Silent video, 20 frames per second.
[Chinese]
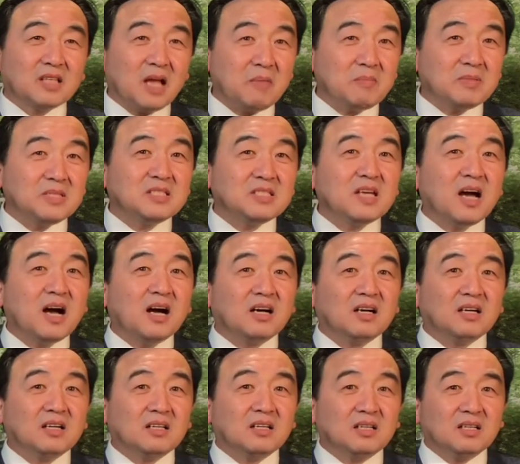们向
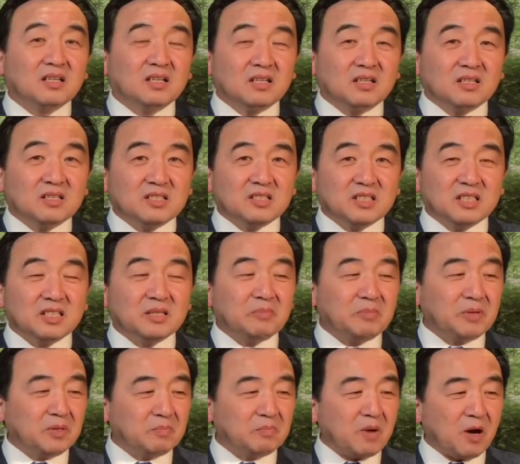习近
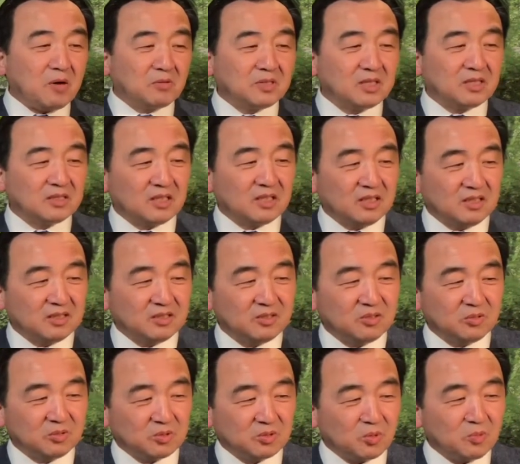平保证的
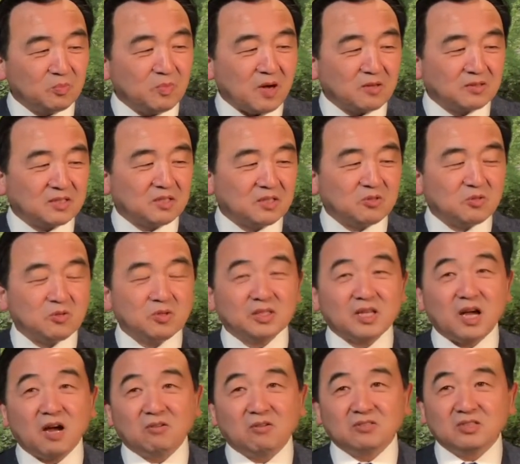就都保证做
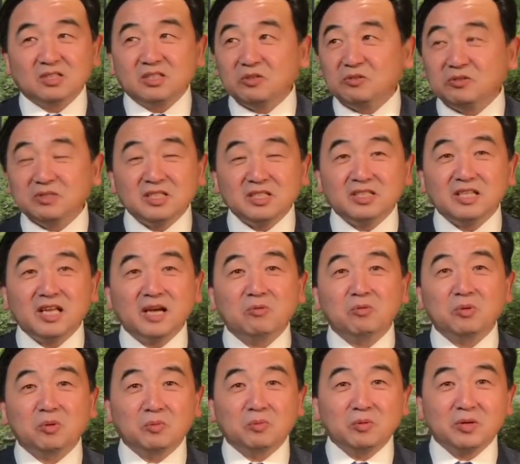到。至于今天
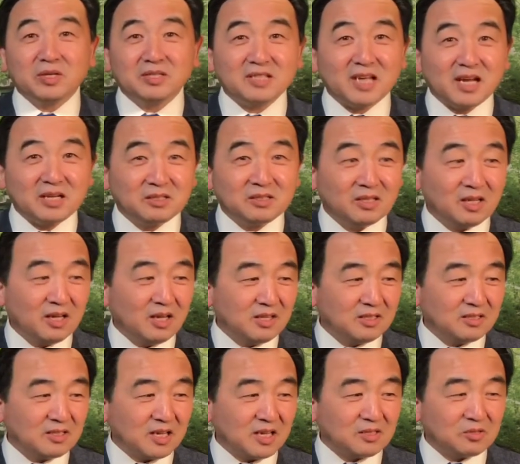会不会再
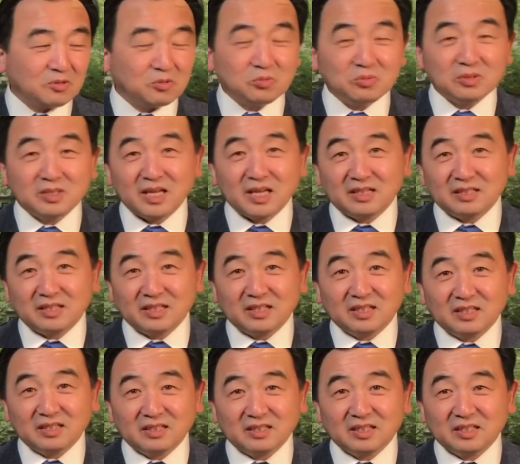再出现这
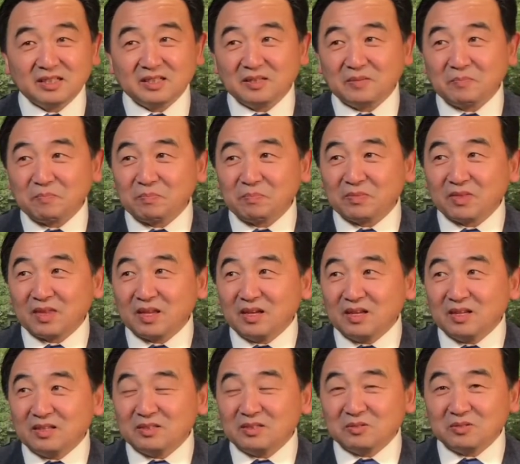个这个？
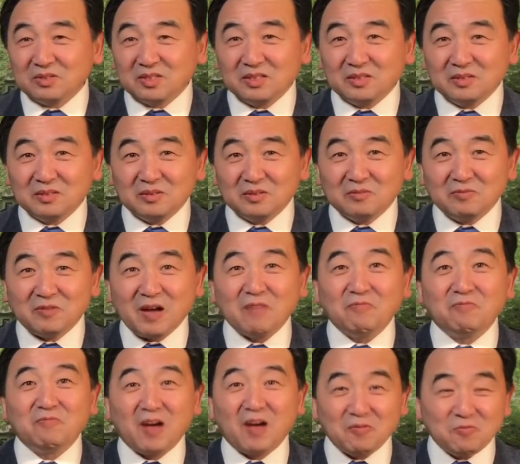就是反
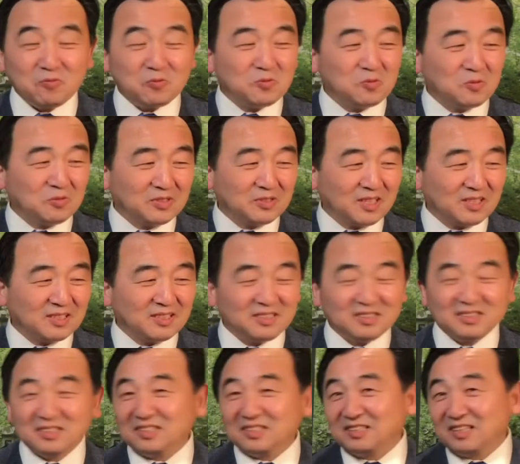反复，那是
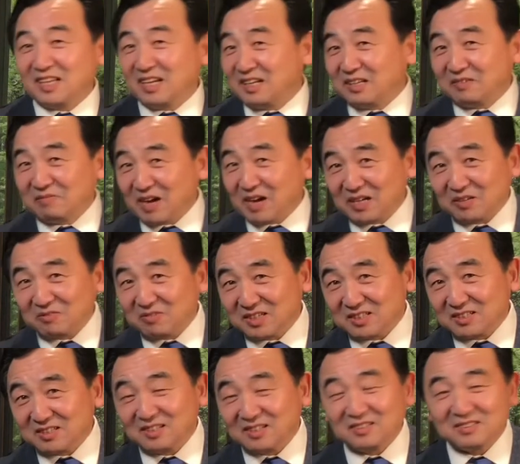今天另外一回
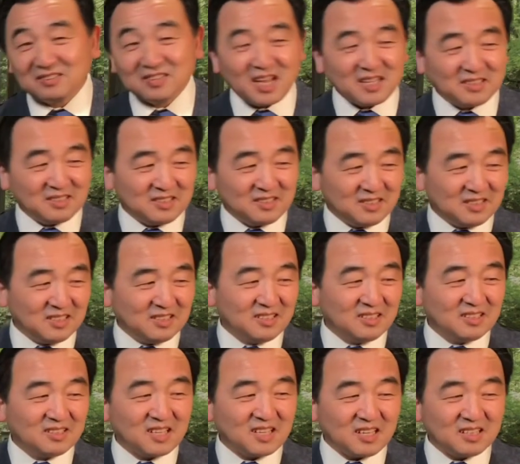事儿。但今
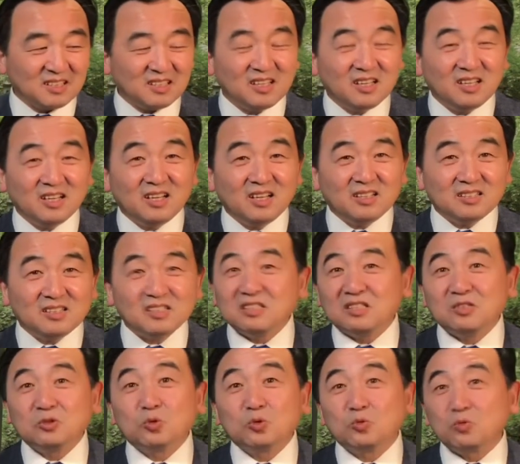他这
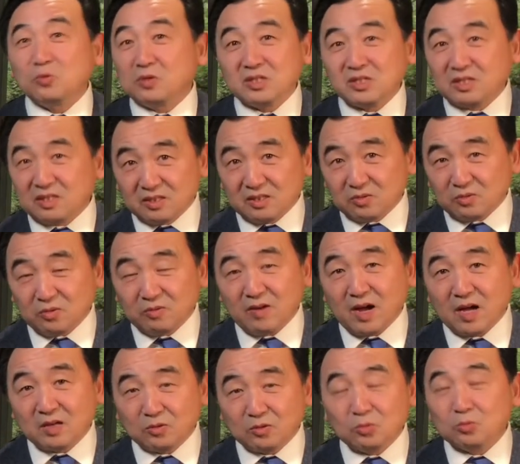是中国式的做法，
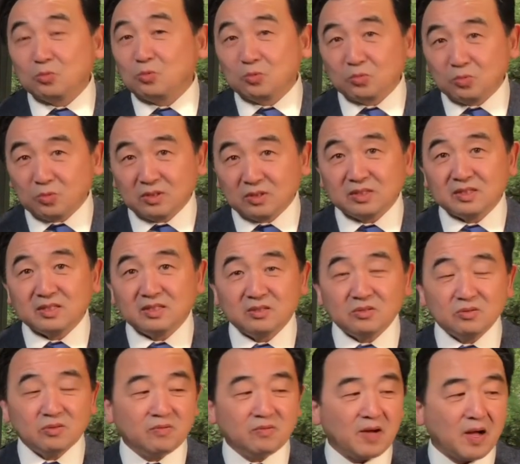中共国式的
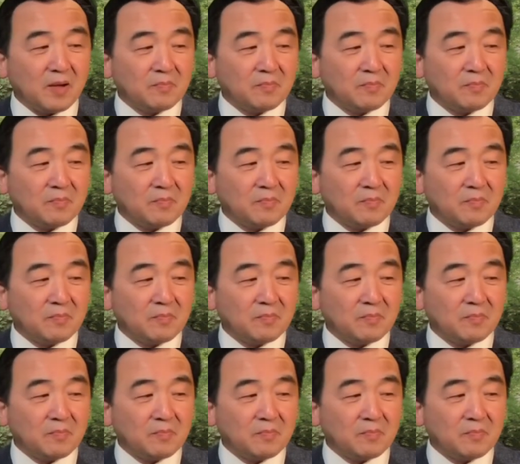做法。